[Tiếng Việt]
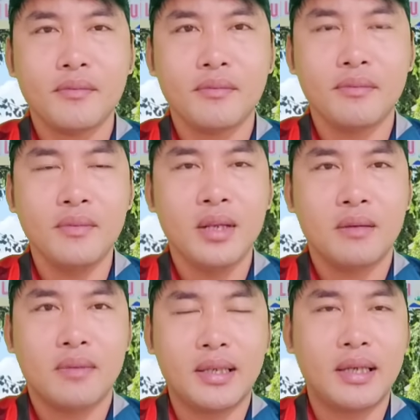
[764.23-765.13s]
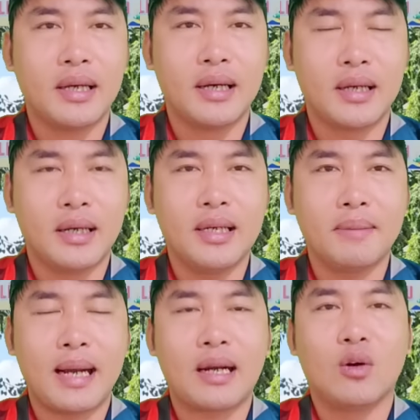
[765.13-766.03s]
Ừ. bởi vì đơn cử cái
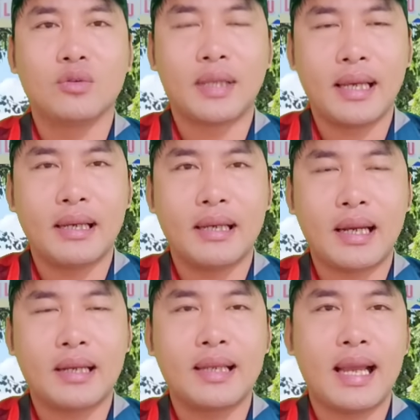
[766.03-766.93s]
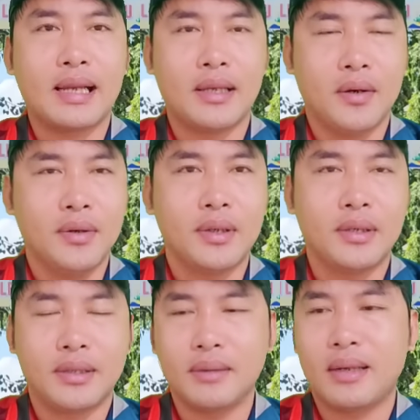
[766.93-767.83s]
bằng đầu tiên anh đã gian dối rồi
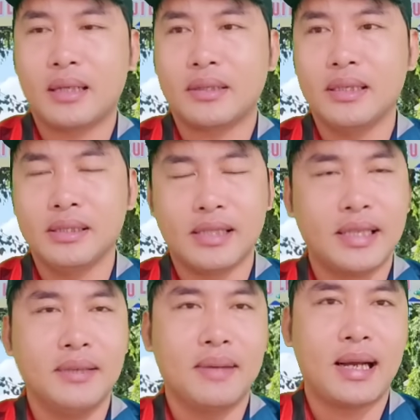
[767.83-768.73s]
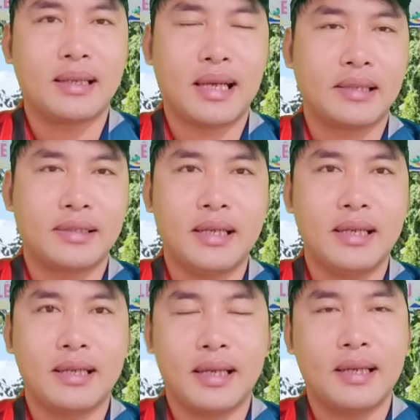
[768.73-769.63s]
thì bằng tiến sĩ bằng thạc sĩ
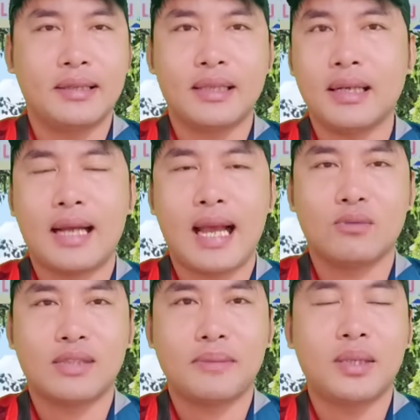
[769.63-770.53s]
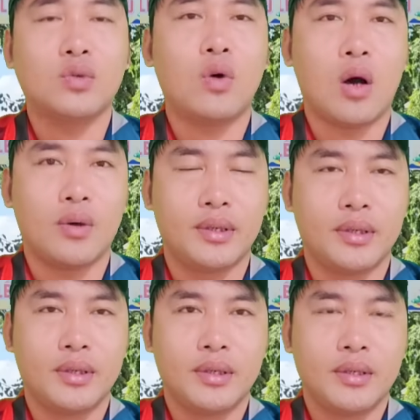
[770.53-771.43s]
này kia thì tất cả cũng sẽ bị thu hồi
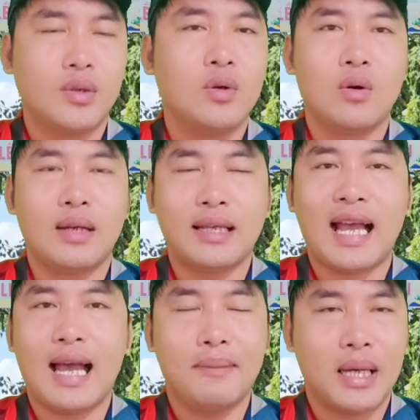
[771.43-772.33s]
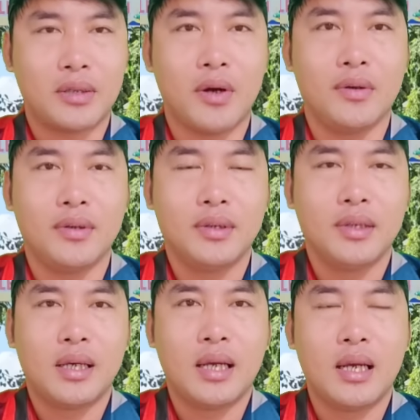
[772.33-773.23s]
thu hồi lại cả mà thôi
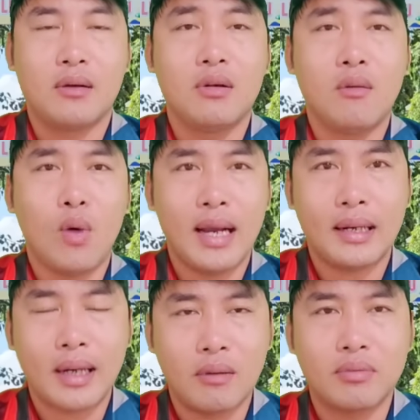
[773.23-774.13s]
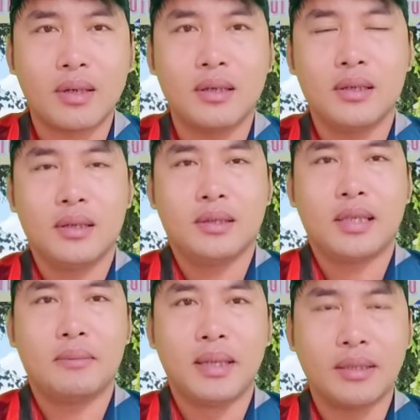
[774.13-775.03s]
à, quan trọng đó
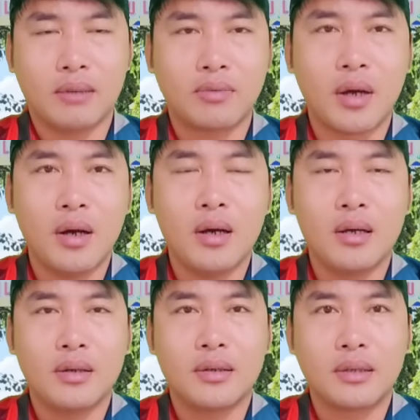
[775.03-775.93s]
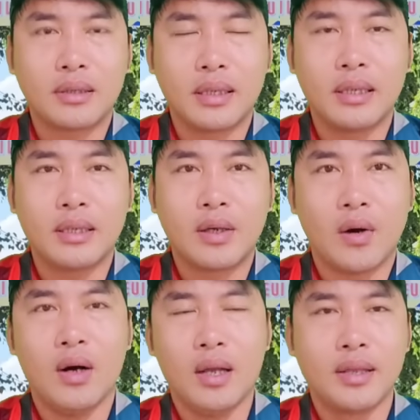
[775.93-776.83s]
thì bên trong đó ờ, thì
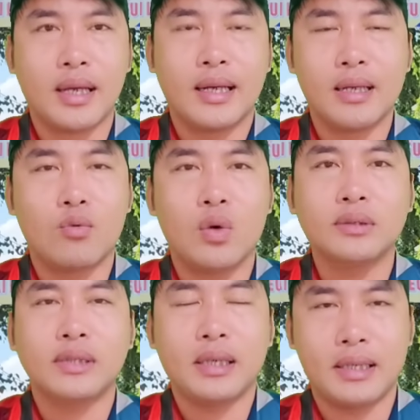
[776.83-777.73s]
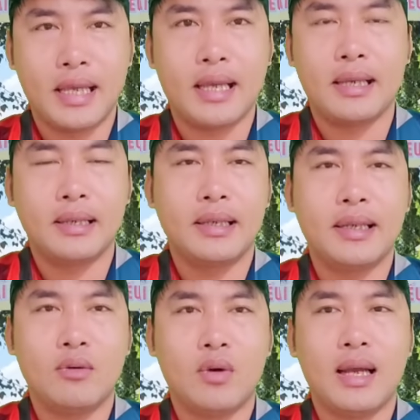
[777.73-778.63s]
có những cái điều khuất tất gì
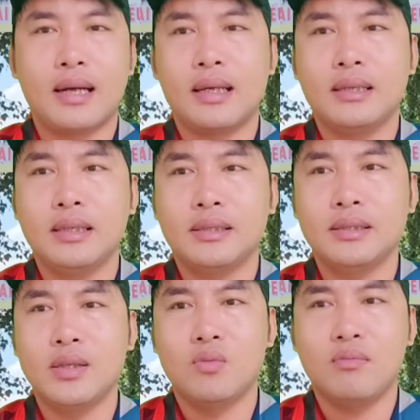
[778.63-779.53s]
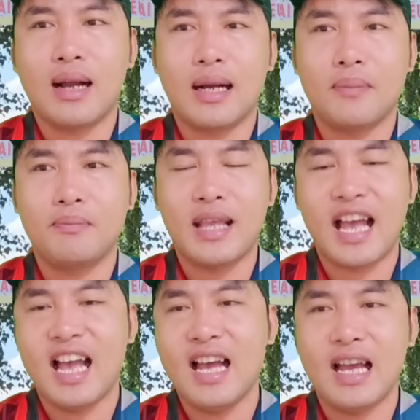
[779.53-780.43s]
liên quan đến cái sử dụng bằng cấp
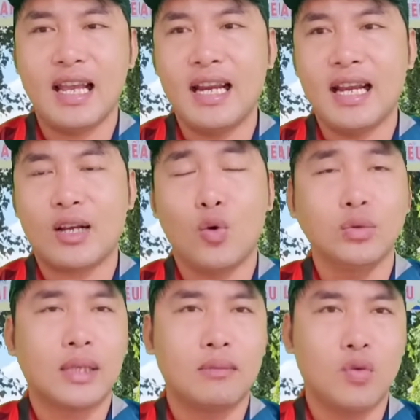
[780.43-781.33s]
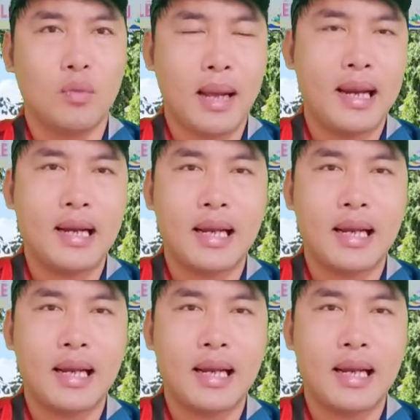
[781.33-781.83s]
giả hay là cố tình mua bán hay